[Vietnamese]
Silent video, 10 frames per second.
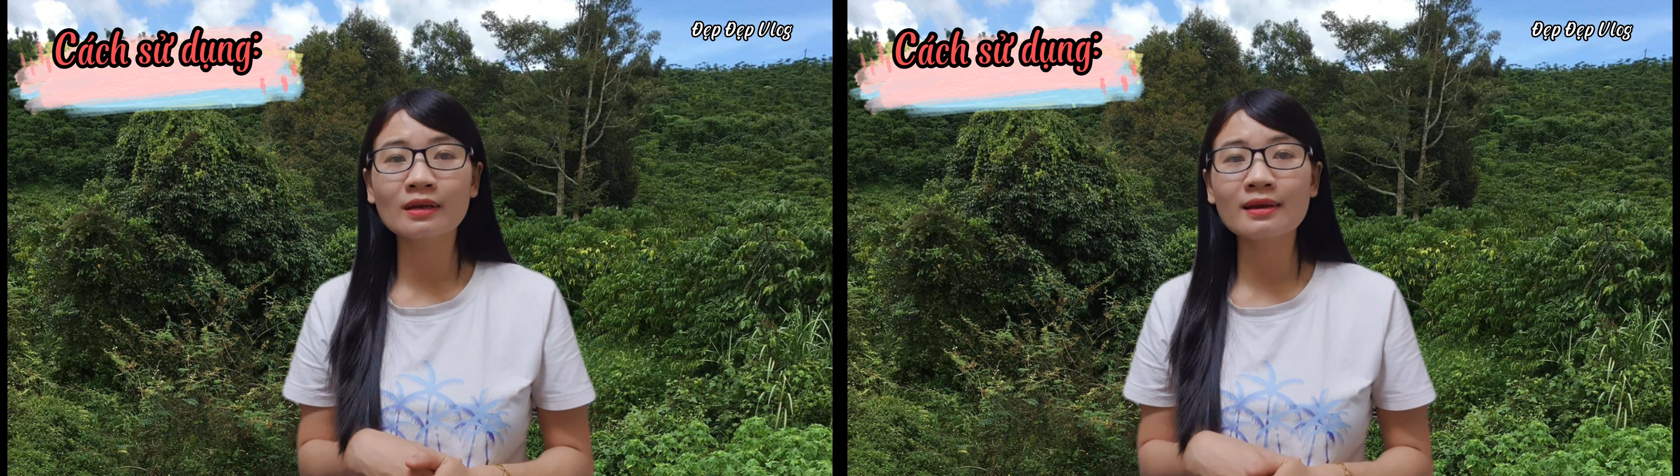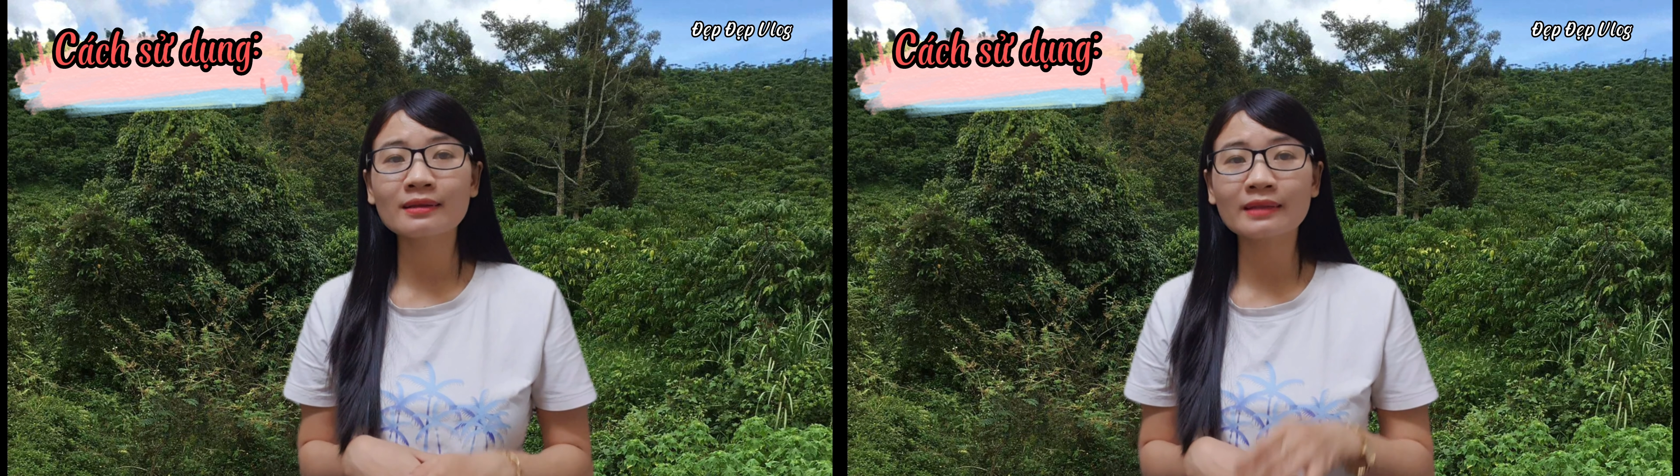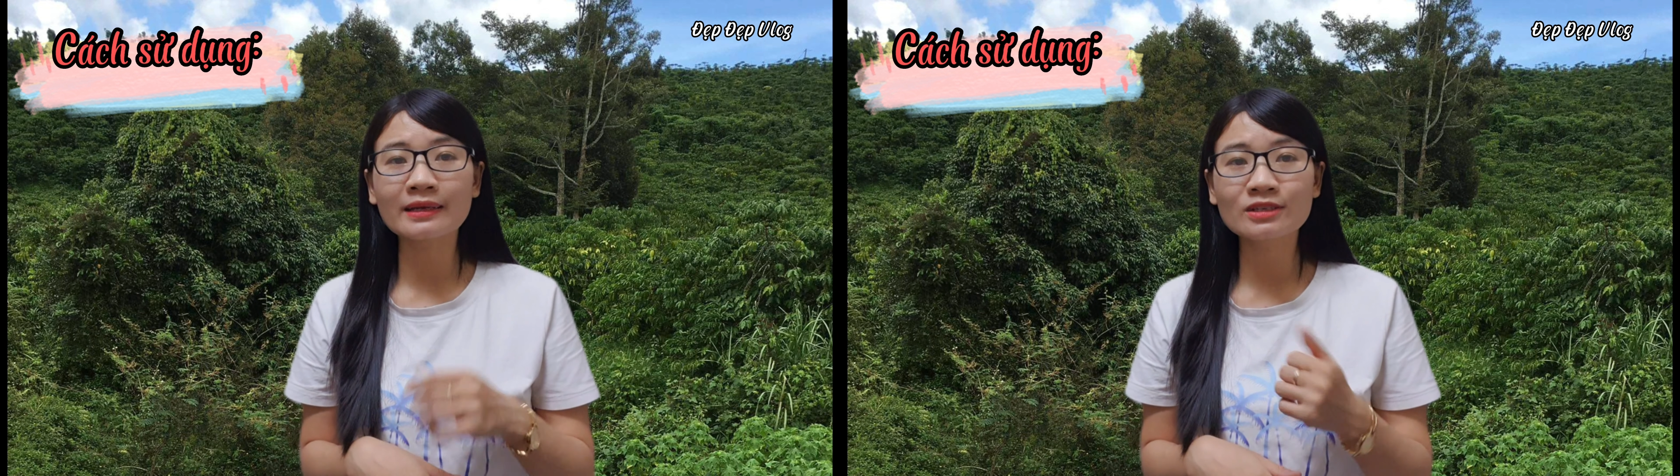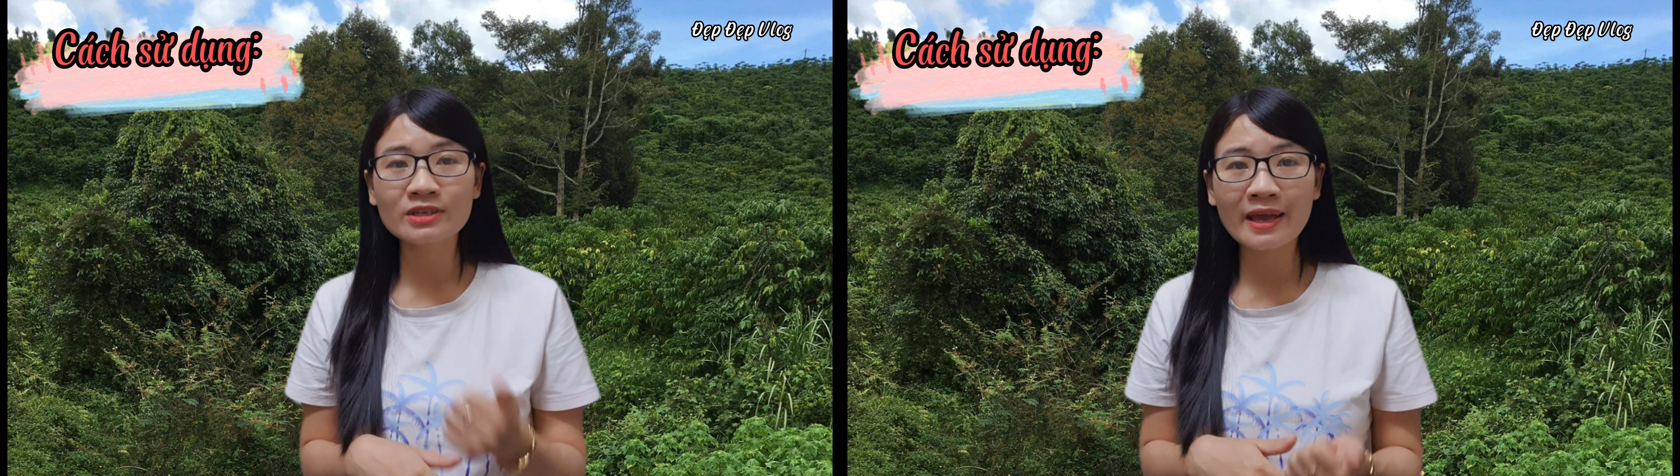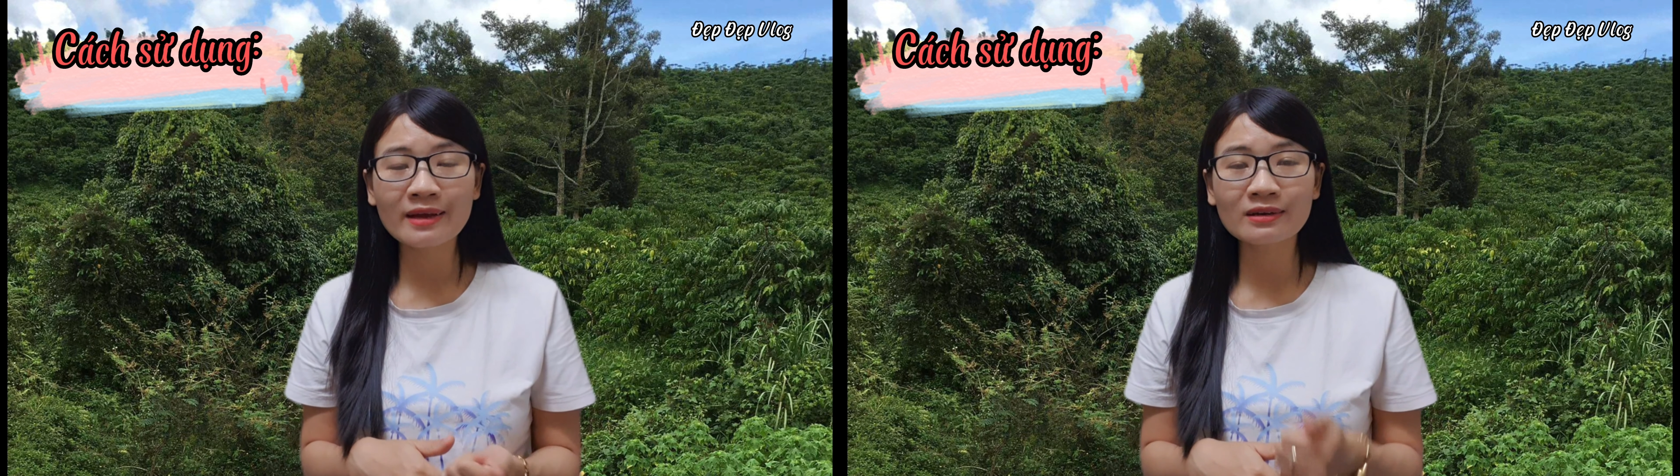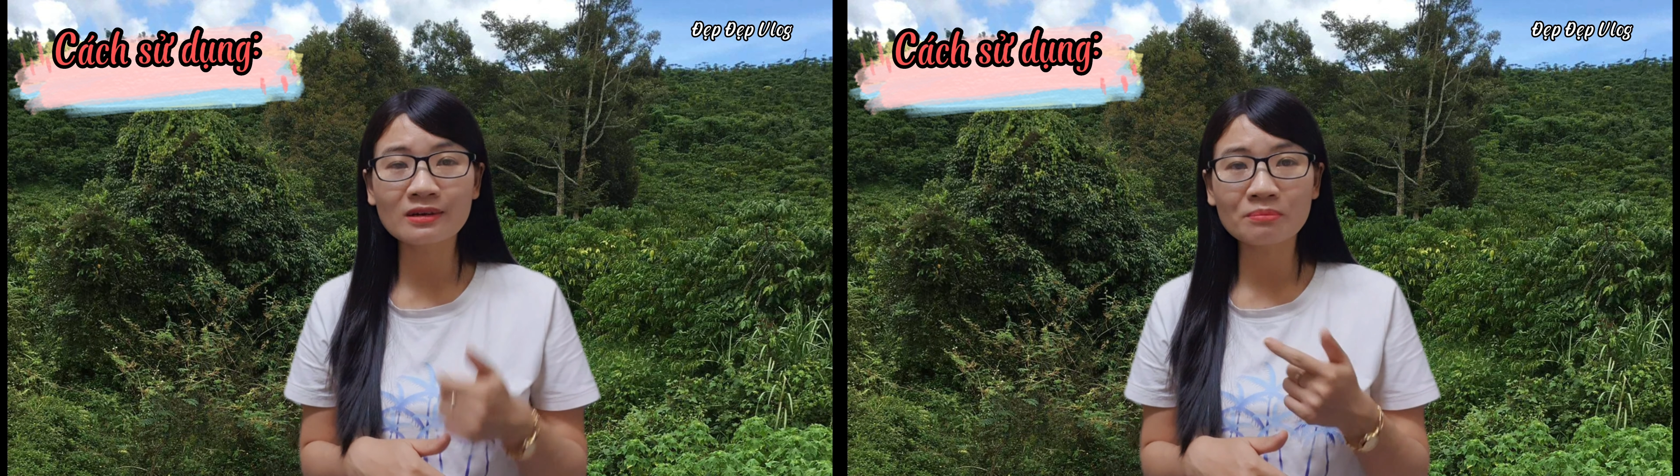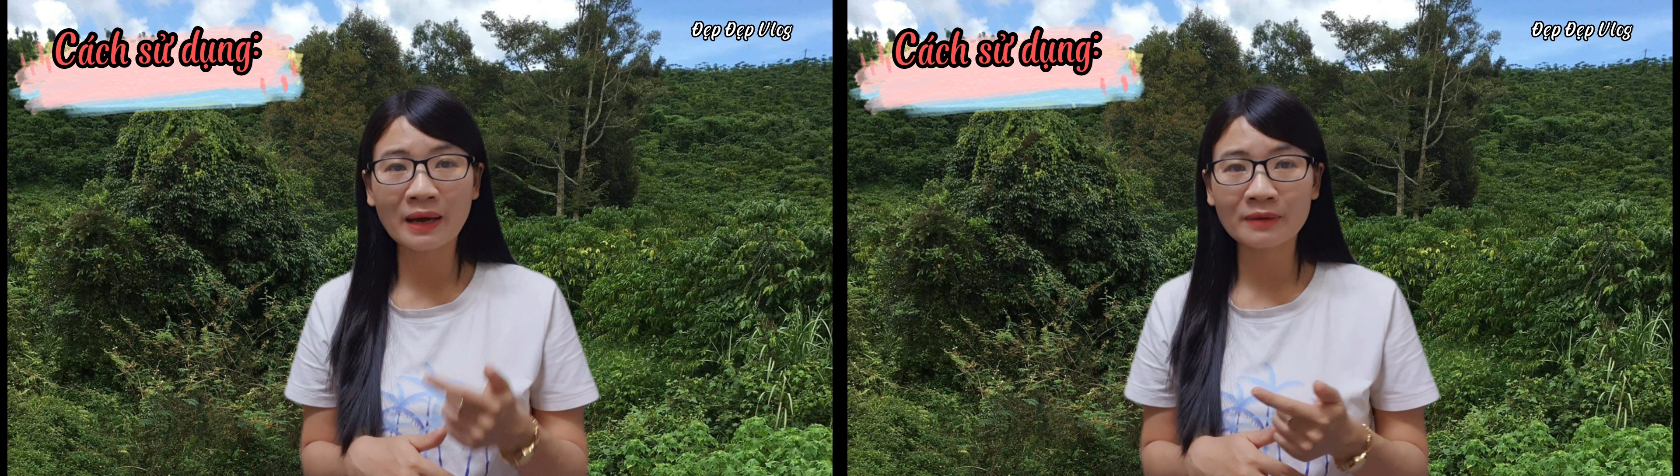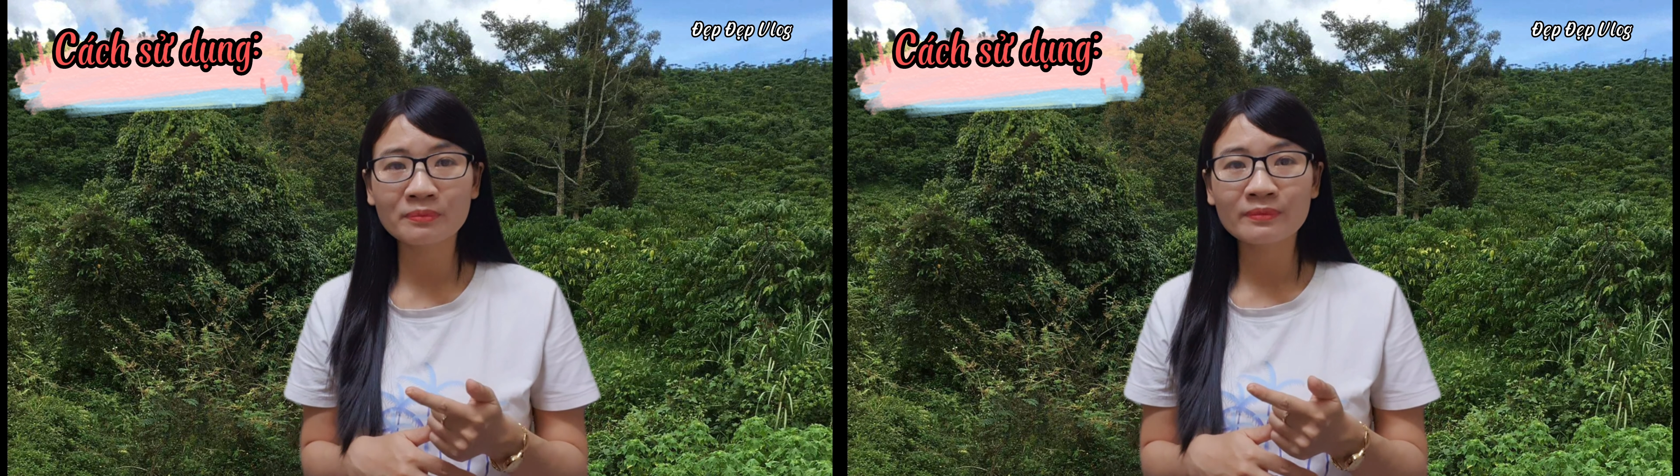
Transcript: chính là tẩy trang rửa mặt